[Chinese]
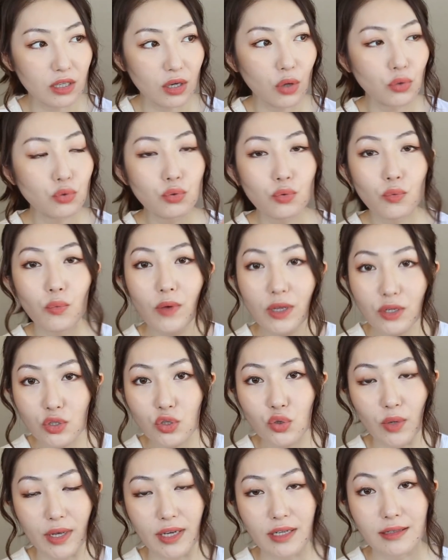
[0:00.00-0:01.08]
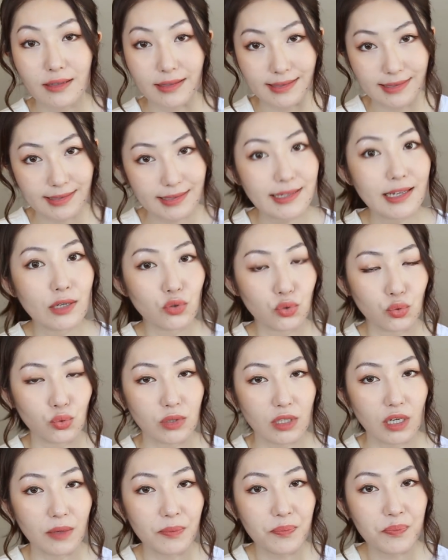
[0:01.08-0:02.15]
的遇温水可卸除
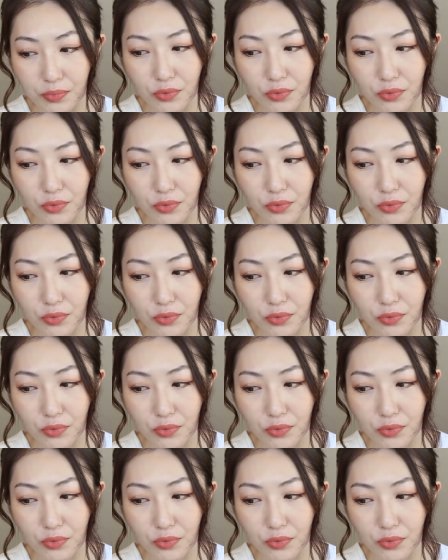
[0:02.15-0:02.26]
的，